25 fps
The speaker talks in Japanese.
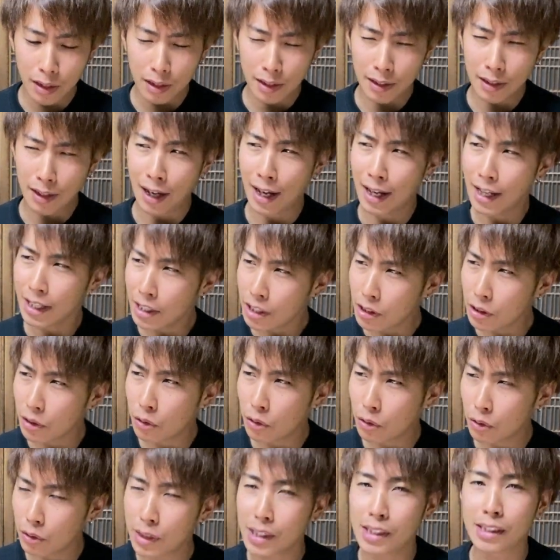寛
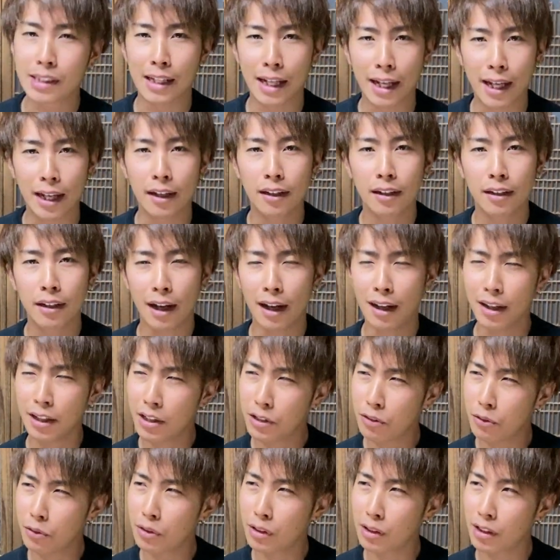容ですね。寛
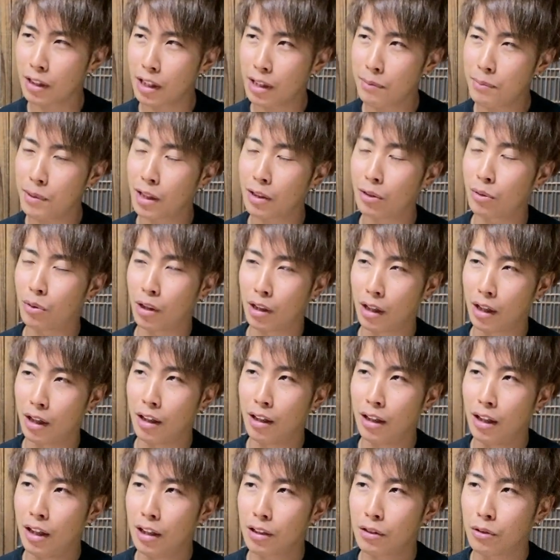容って意味あったのかな
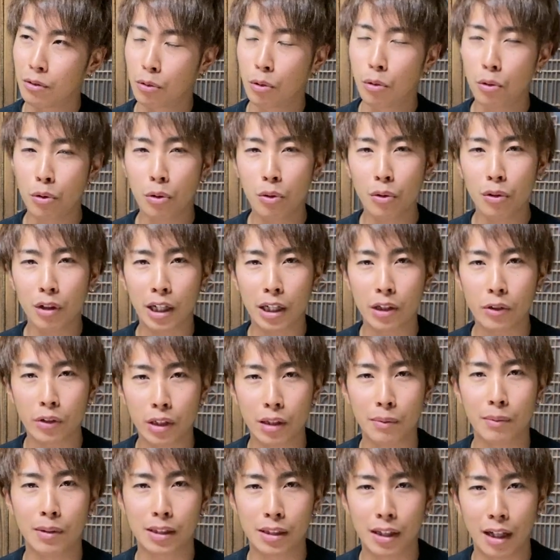その心が広いと
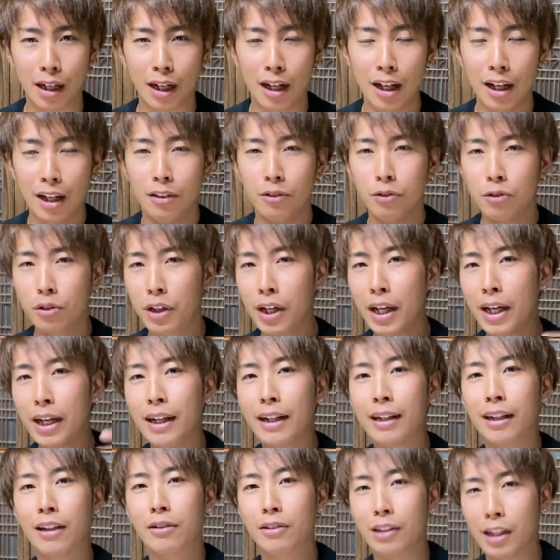言いますか受け入
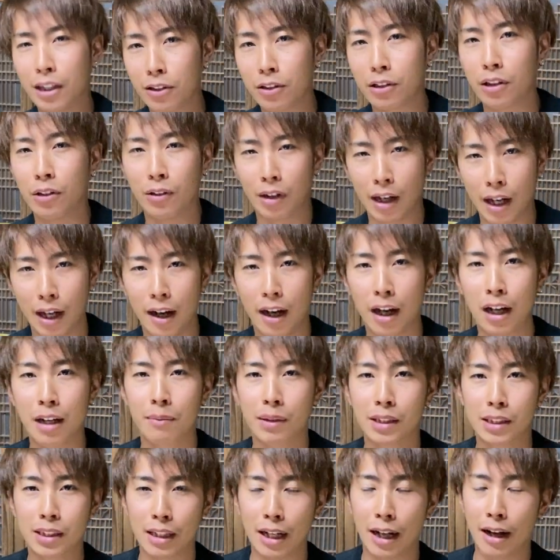れてくれるっていうのがあり
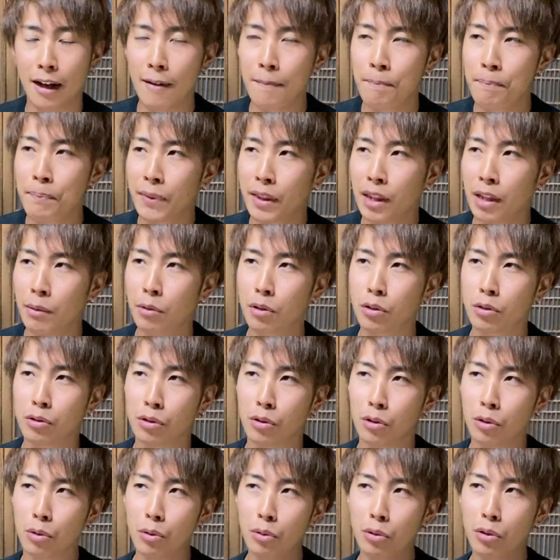ましたで僕そ
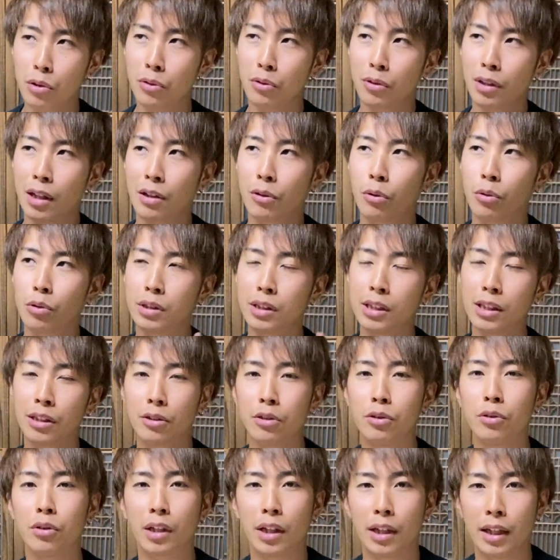の東京からこっちに来
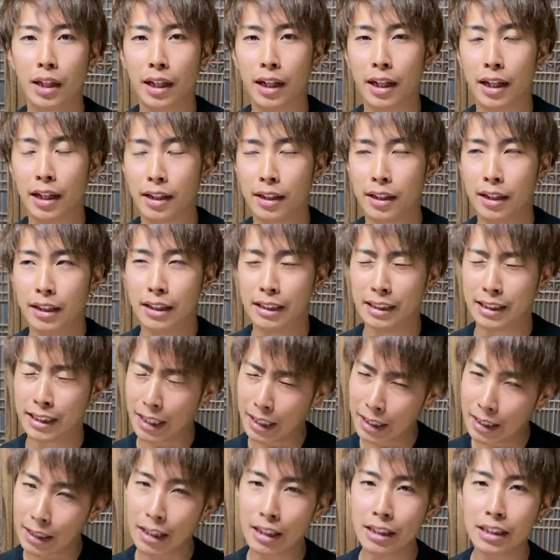る時に
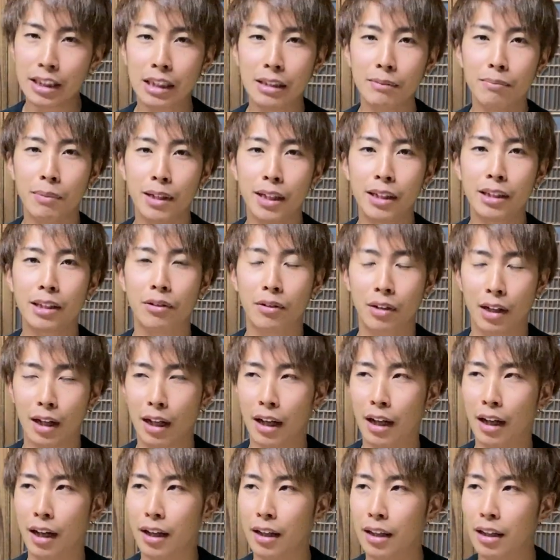若干心配だったの
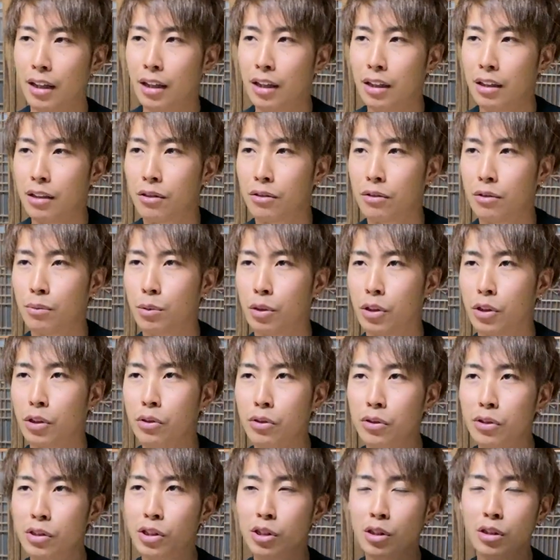がこの僕
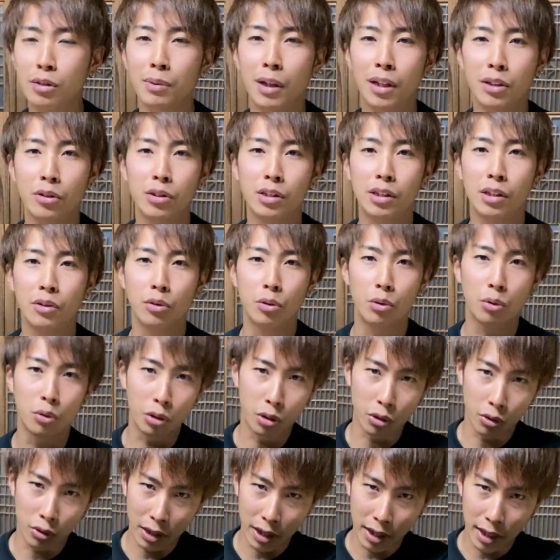YouTuber としてこう東
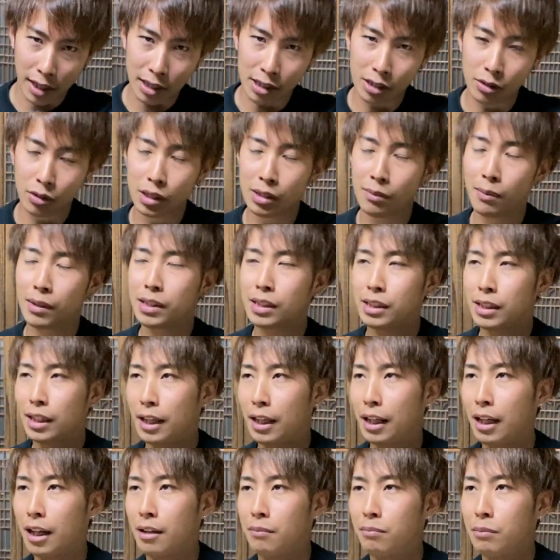京で活動しまし
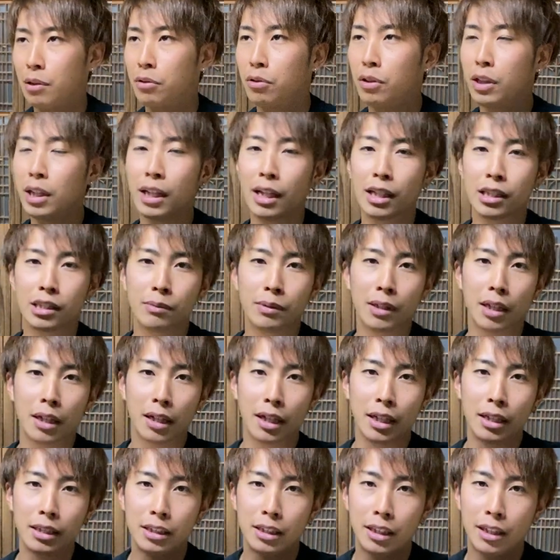て、まあ、フリーランスみたいな
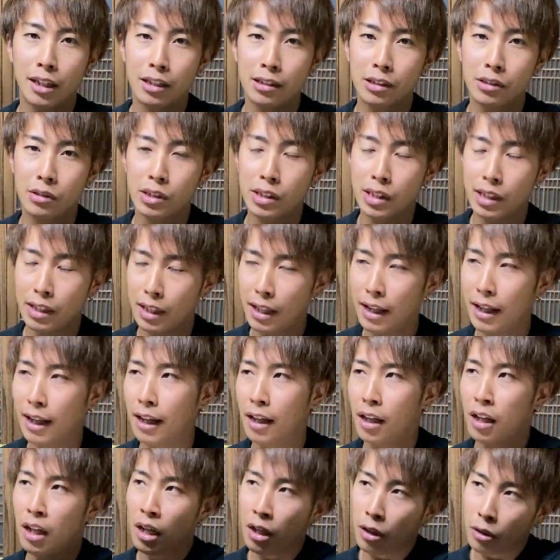感じで活動して
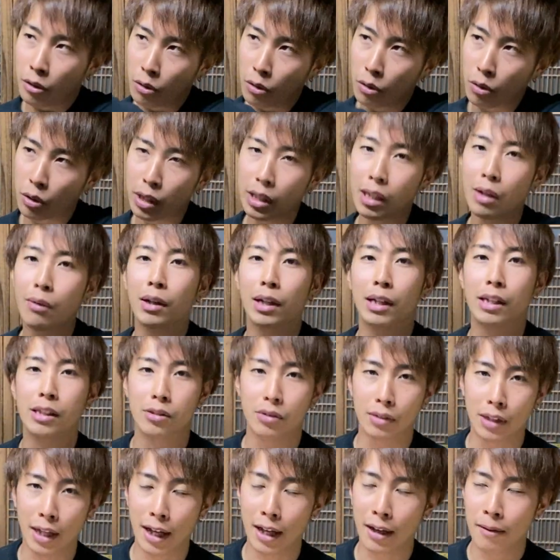てこう来たわけです
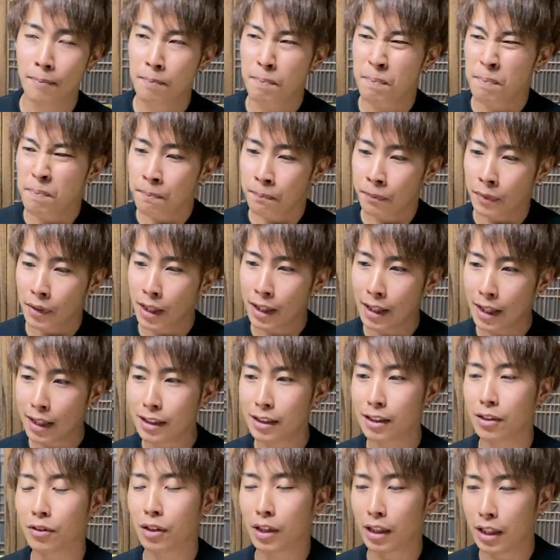よね。ってなっ
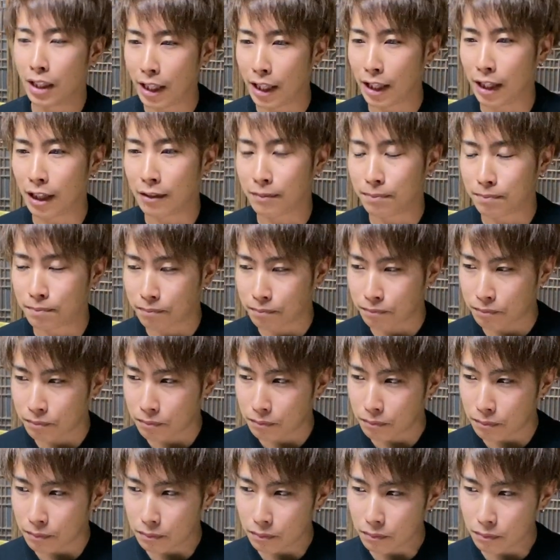た時に
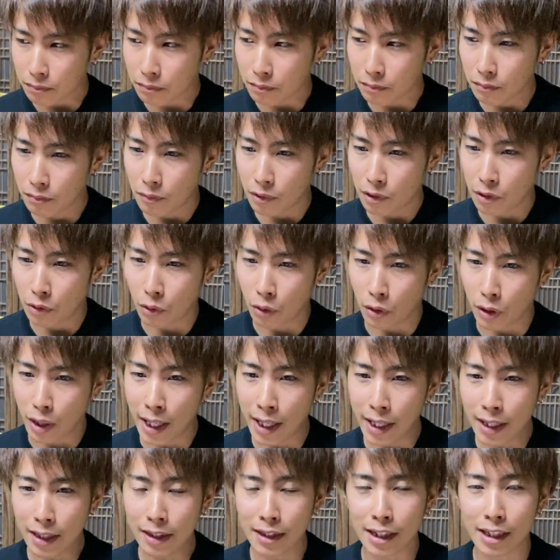こう
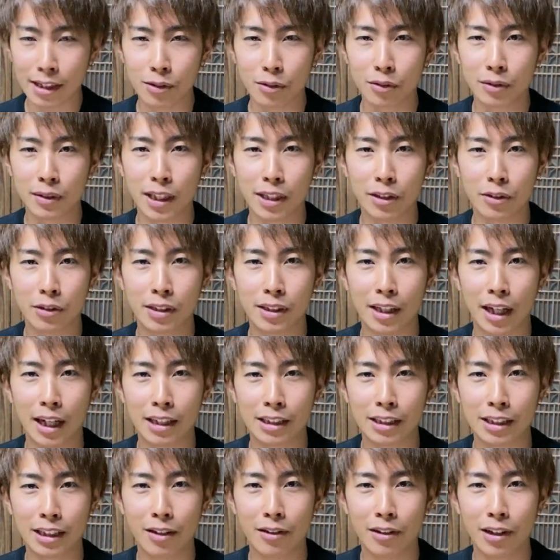変な存在として
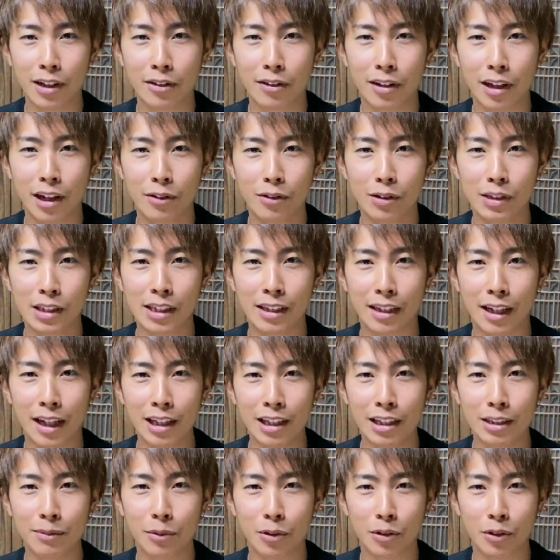扱われる可能性な
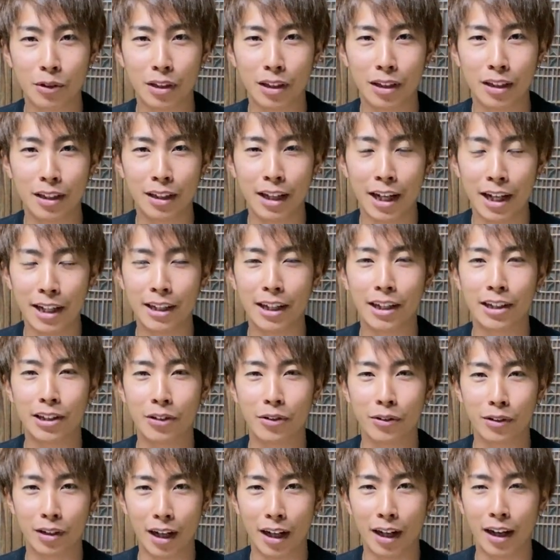くもないなってい
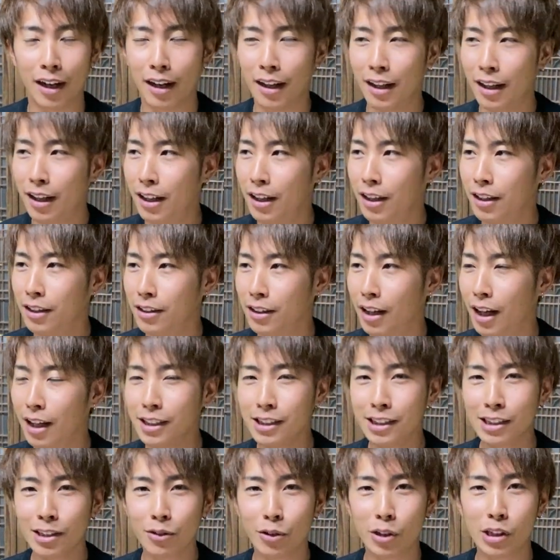うかな
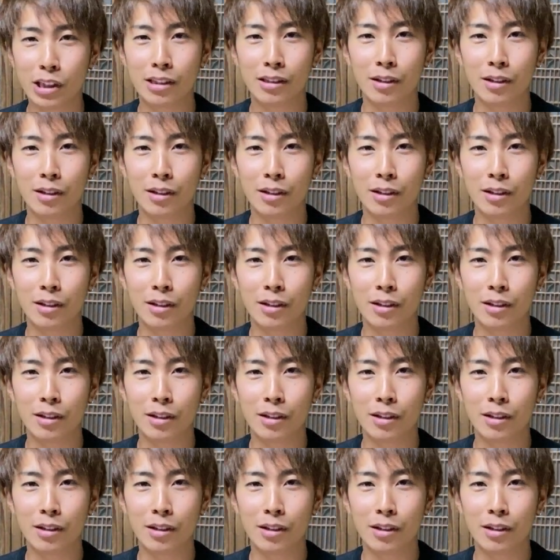んじゃこいつ